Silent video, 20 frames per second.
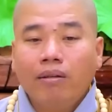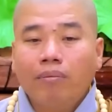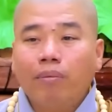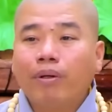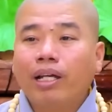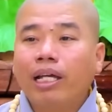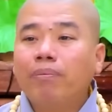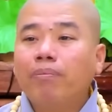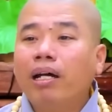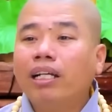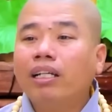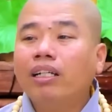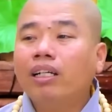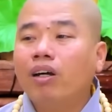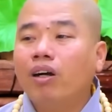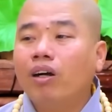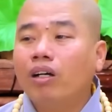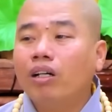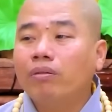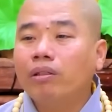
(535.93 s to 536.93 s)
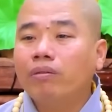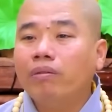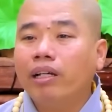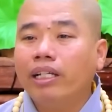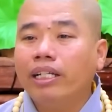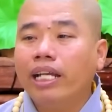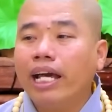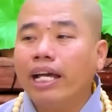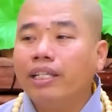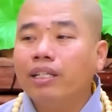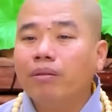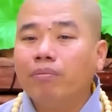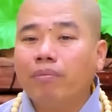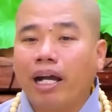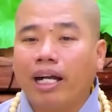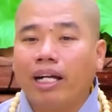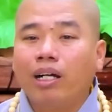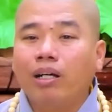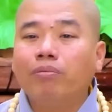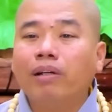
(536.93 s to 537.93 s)
một cái bánh ngon quý vị để trước
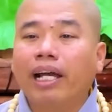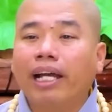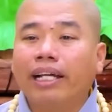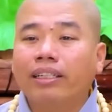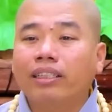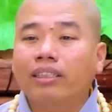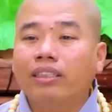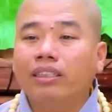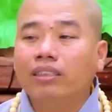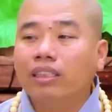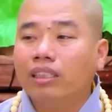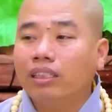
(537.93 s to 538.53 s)
mặt không ăn được